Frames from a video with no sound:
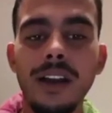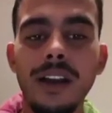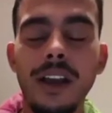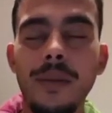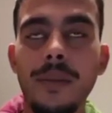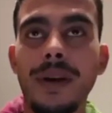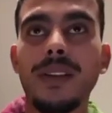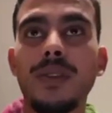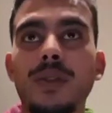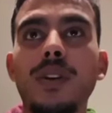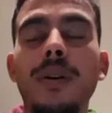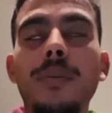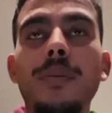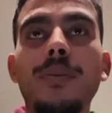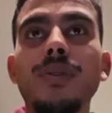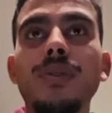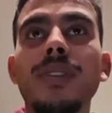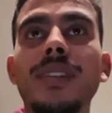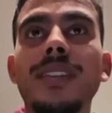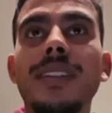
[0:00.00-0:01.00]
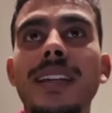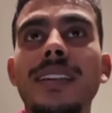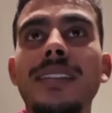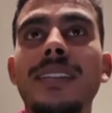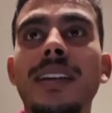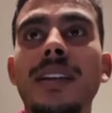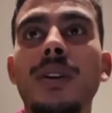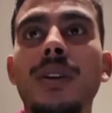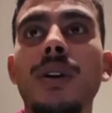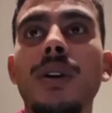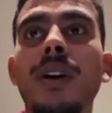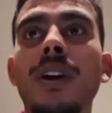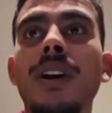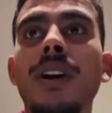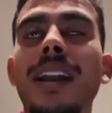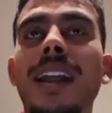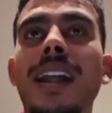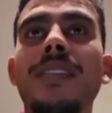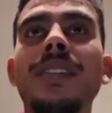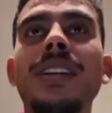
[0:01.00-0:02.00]
Parce qu'en plus de ça, c'est que
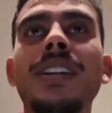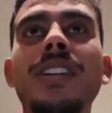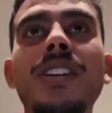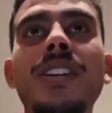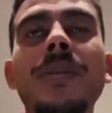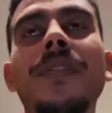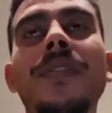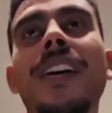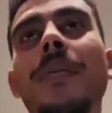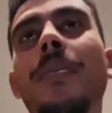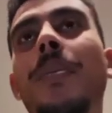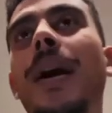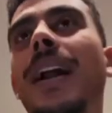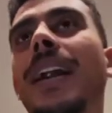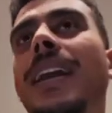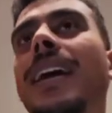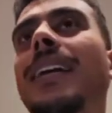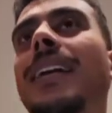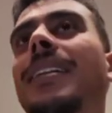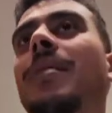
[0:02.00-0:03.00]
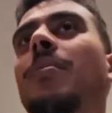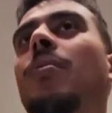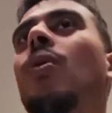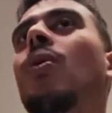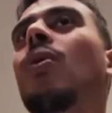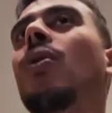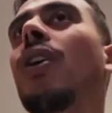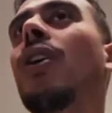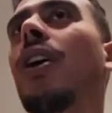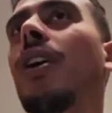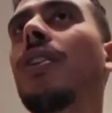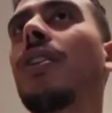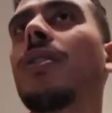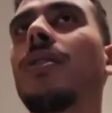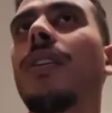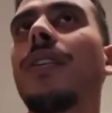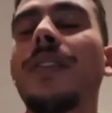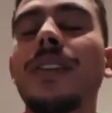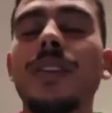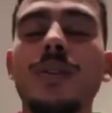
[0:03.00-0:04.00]
la victime va parler à des blogueurs.
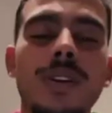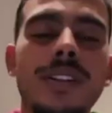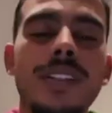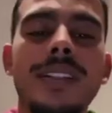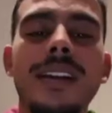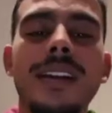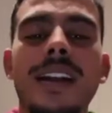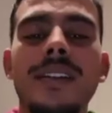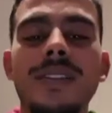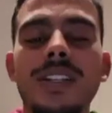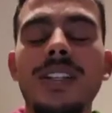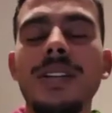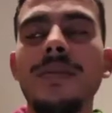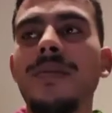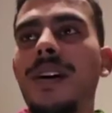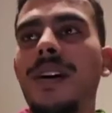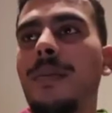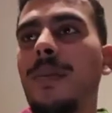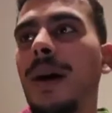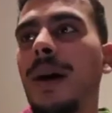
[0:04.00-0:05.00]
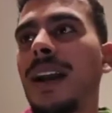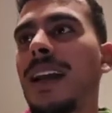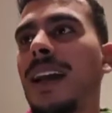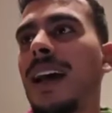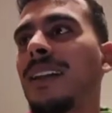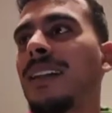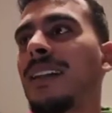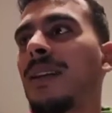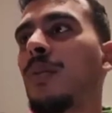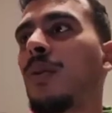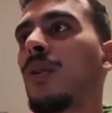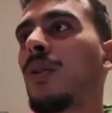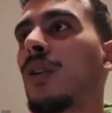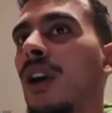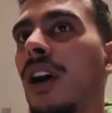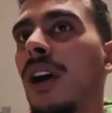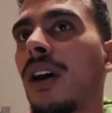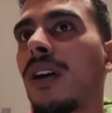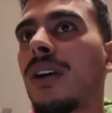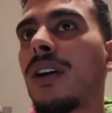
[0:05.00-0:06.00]
Enfin, soi-disant, la victime va parler à des
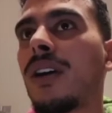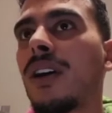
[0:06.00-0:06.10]
blogueurs.